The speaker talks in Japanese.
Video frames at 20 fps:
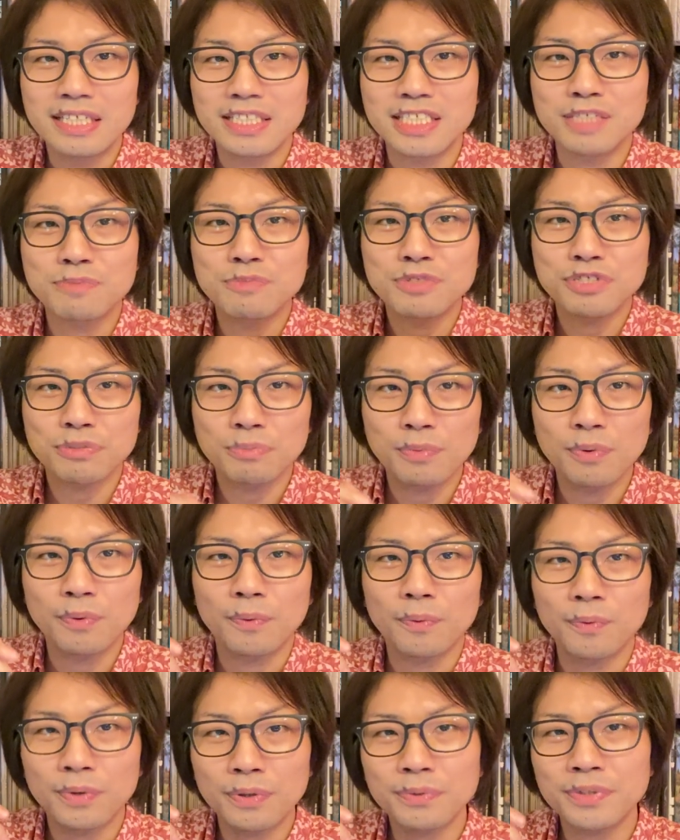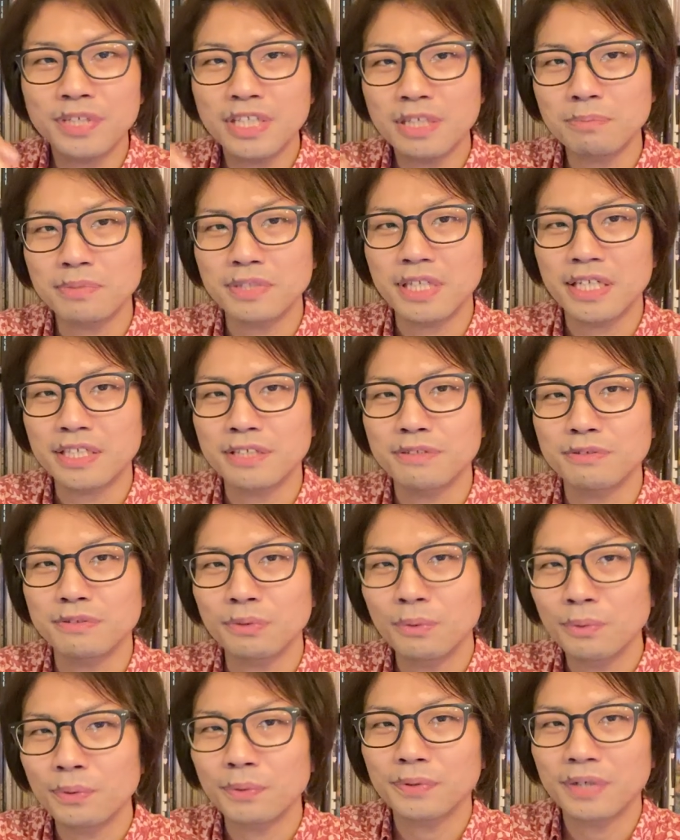事務所もこれをキープできる
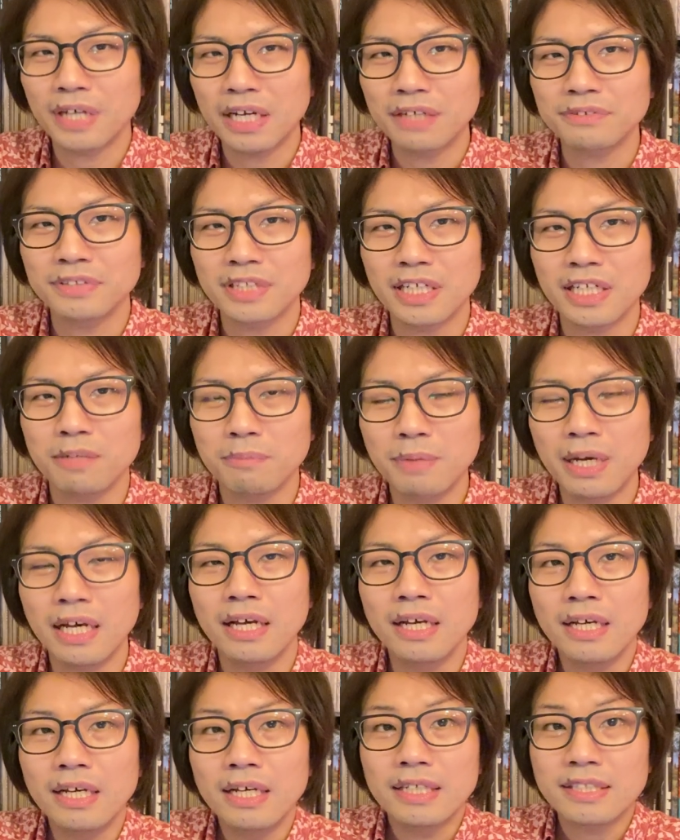能力があるんであれば